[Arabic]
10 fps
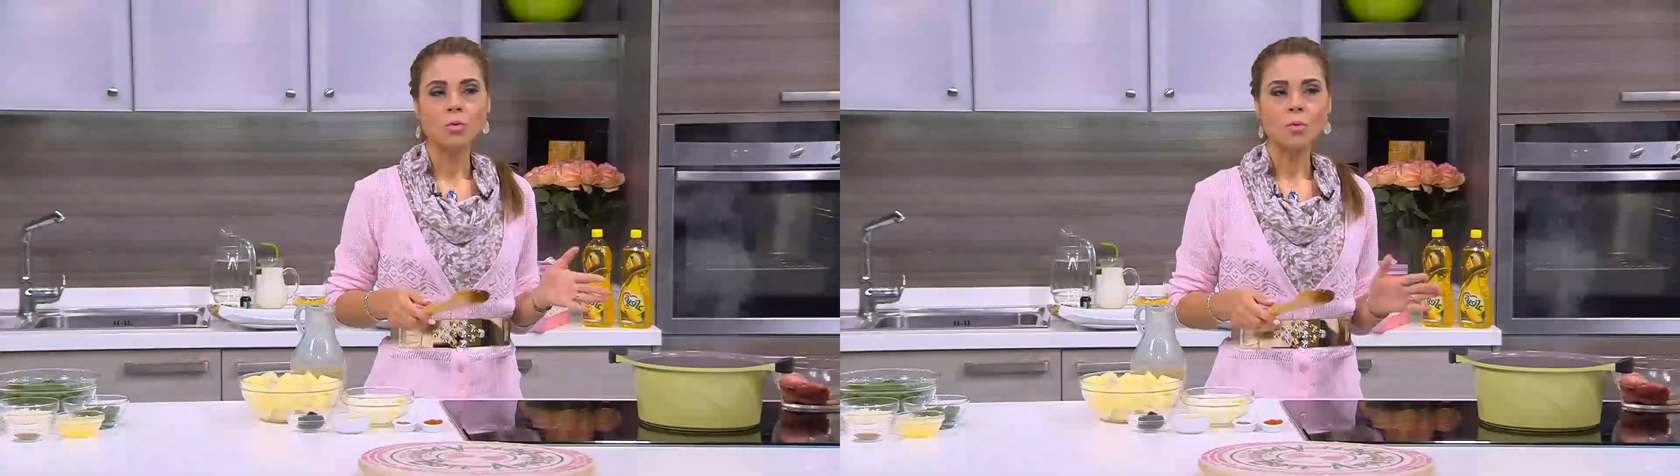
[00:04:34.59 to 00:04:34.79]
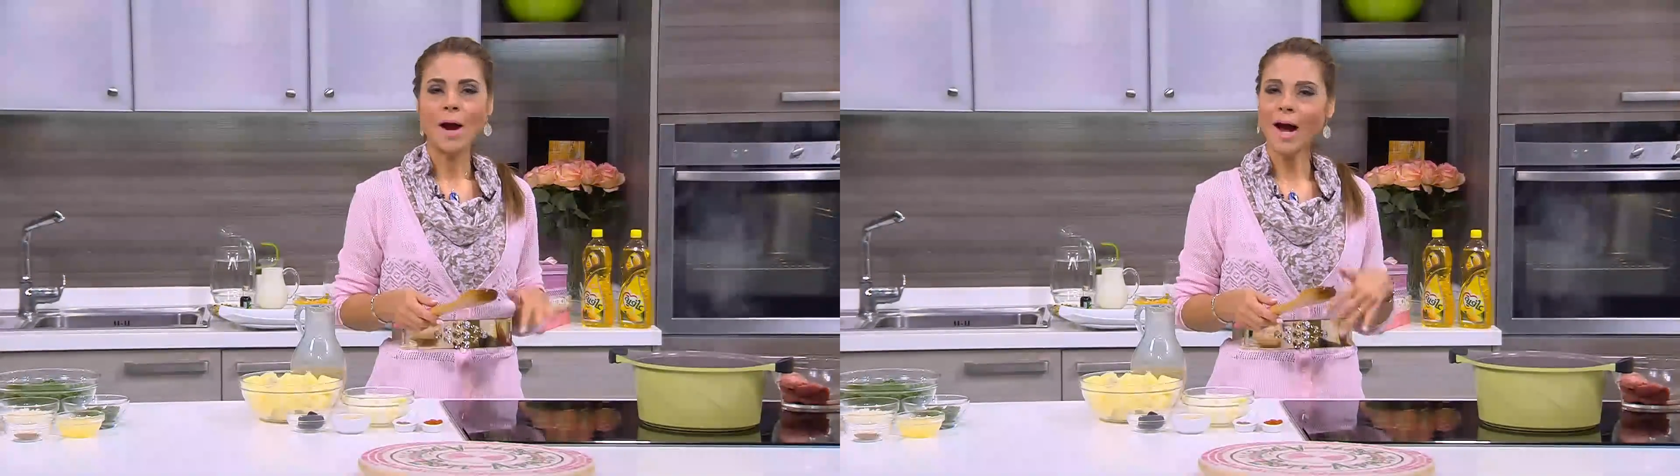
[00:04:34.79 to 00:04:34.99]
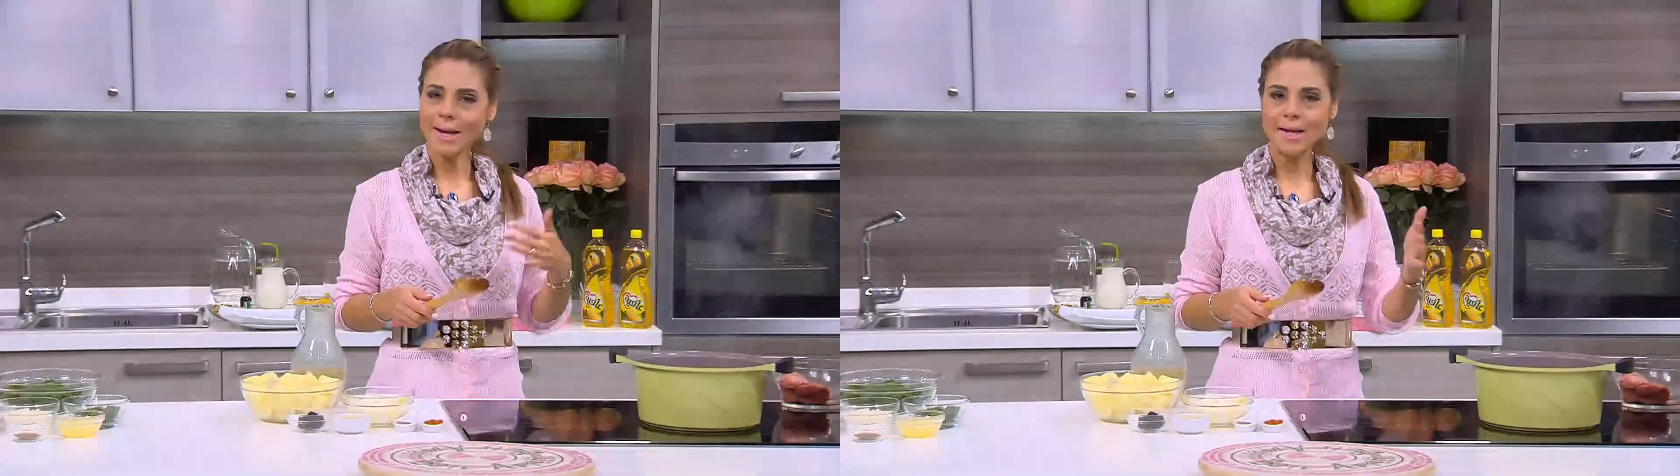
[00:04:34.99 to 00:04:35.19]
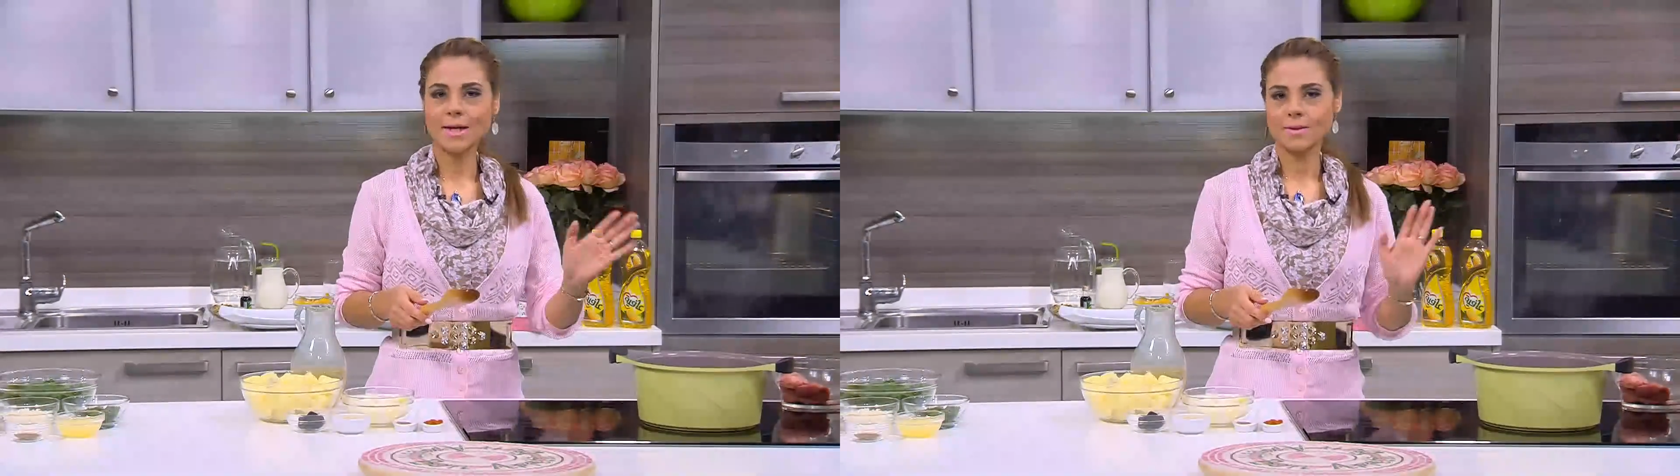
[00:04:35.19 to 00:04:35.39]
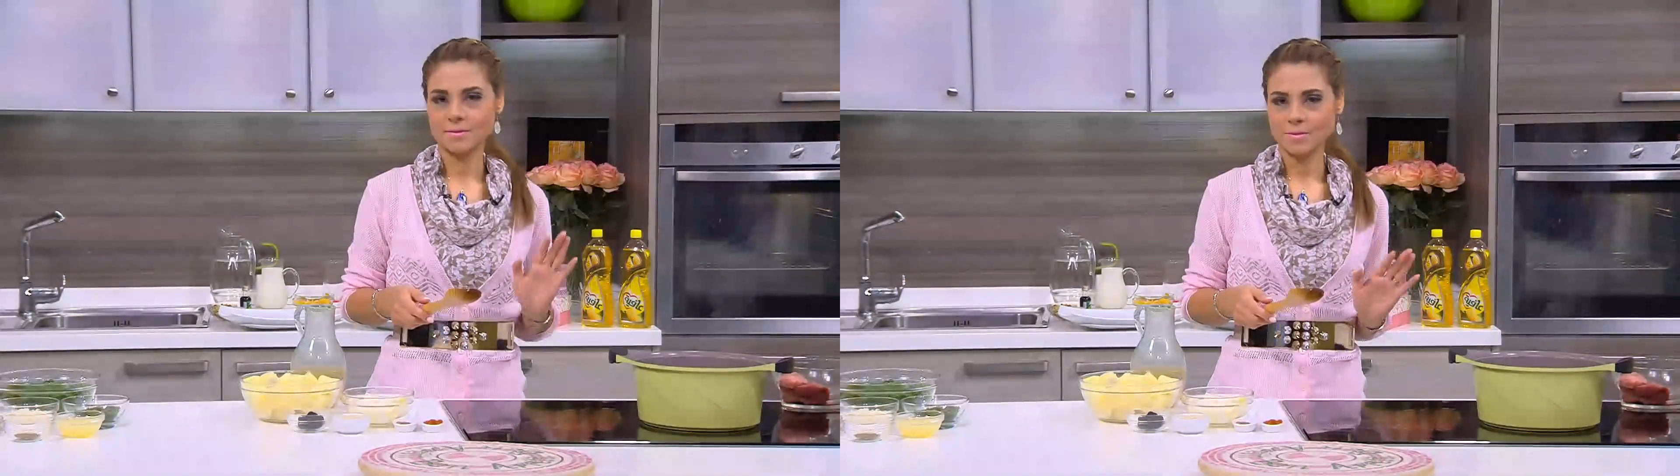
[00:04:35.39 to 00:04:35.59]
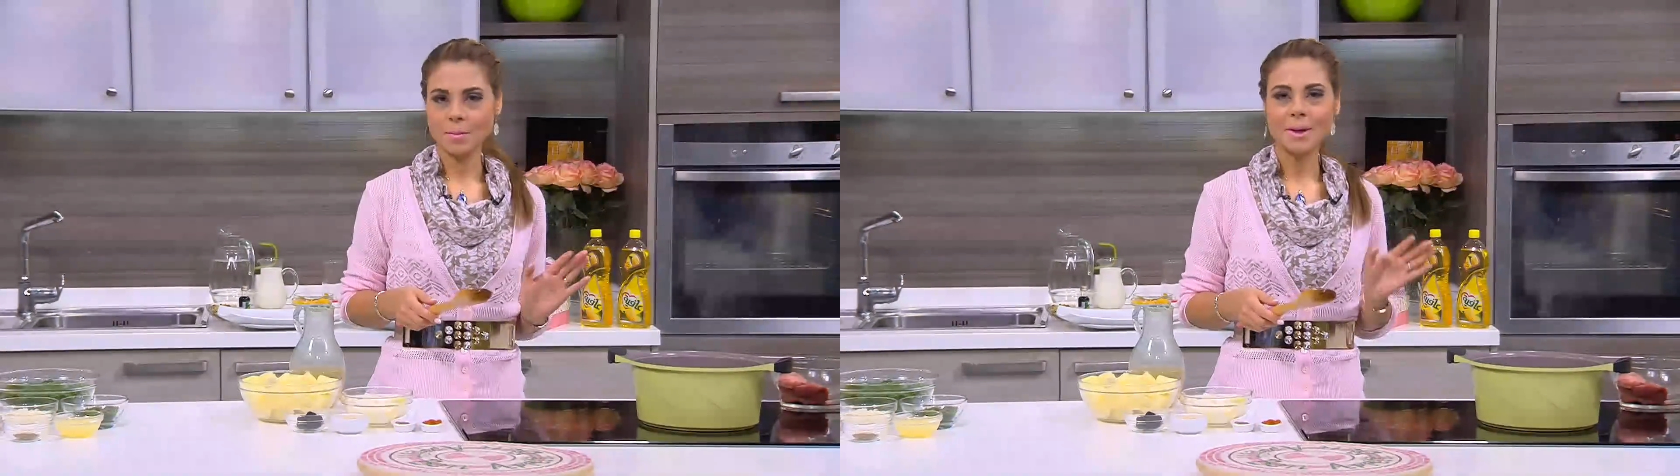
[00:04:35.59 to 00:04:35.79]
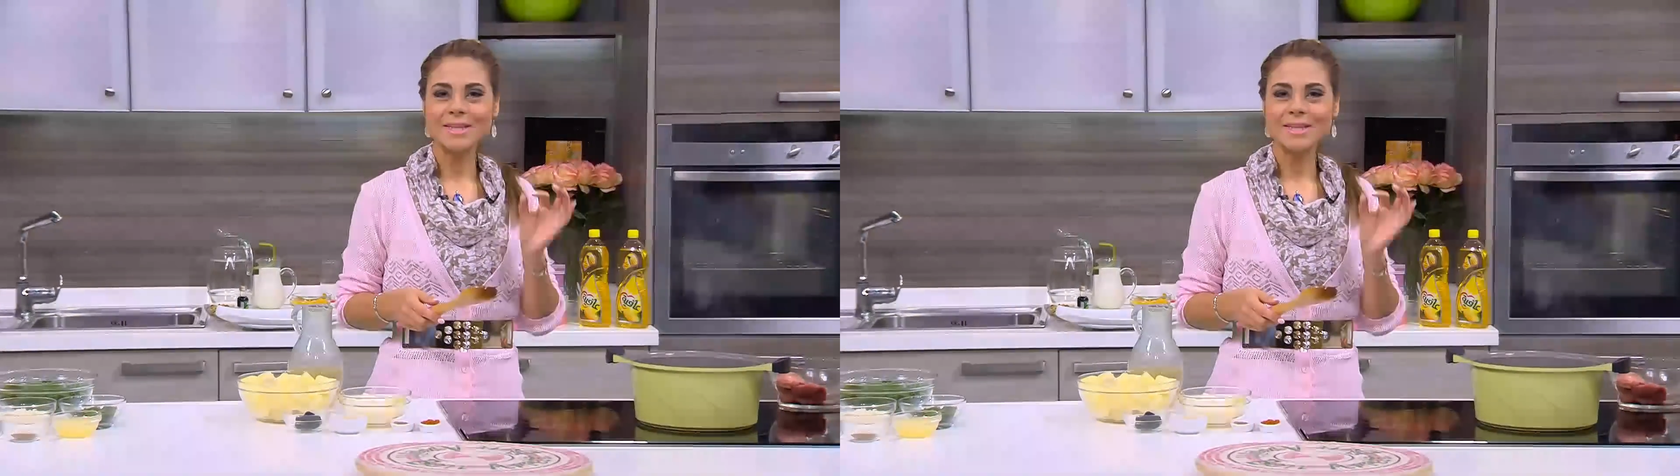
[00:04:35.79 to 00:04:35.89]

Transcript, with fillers: وحليت طبعا